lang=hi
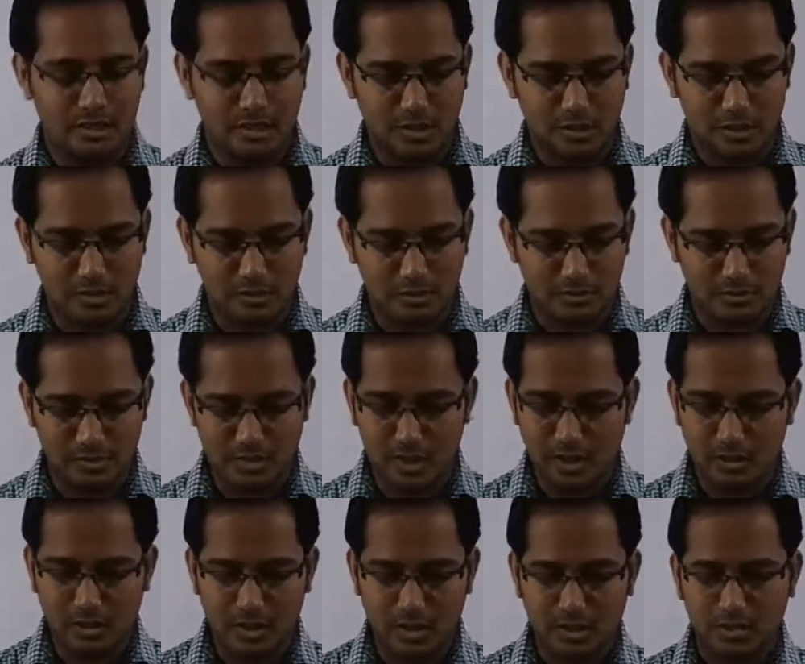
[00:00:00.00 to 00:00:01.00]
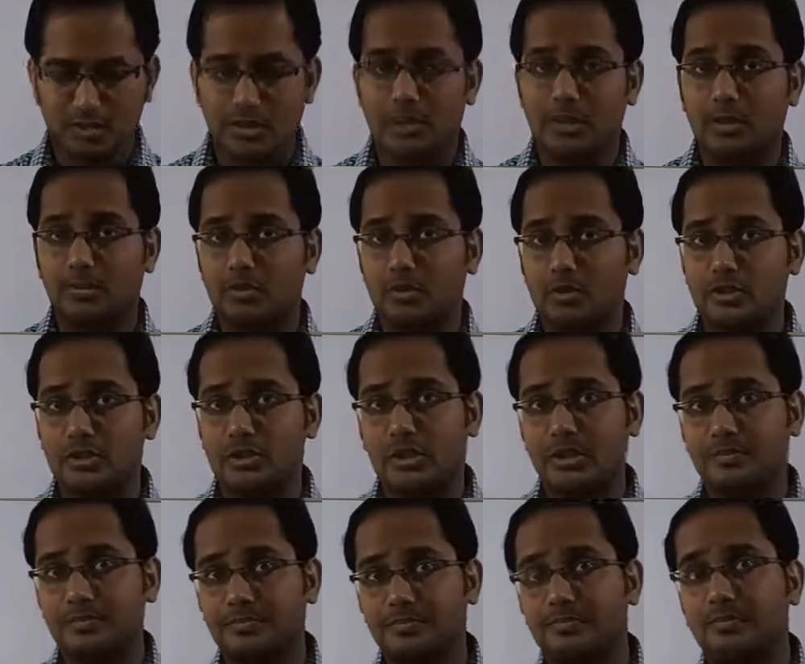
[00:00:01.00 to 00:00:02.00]
क्या क्या होता है उसका कंपोजिशन
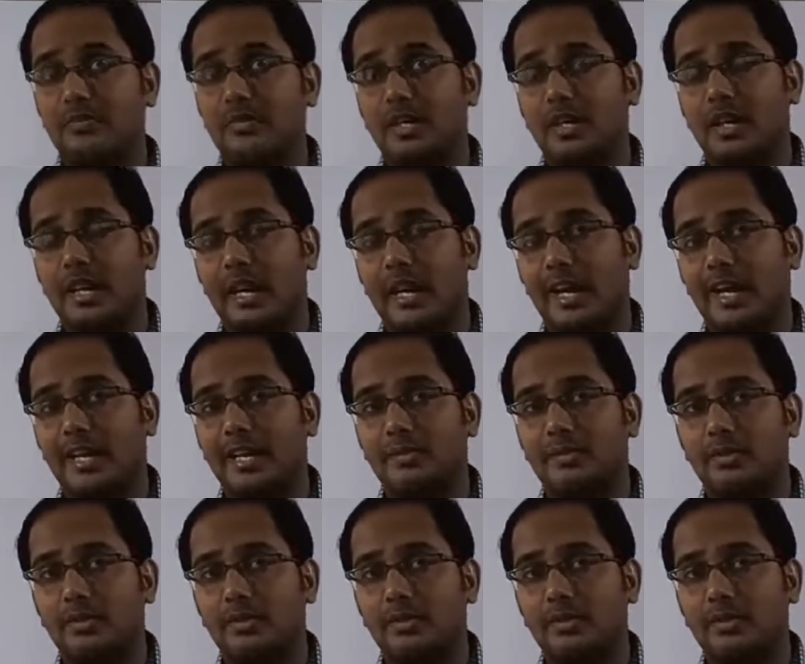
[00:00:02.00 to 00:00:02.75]
एन ए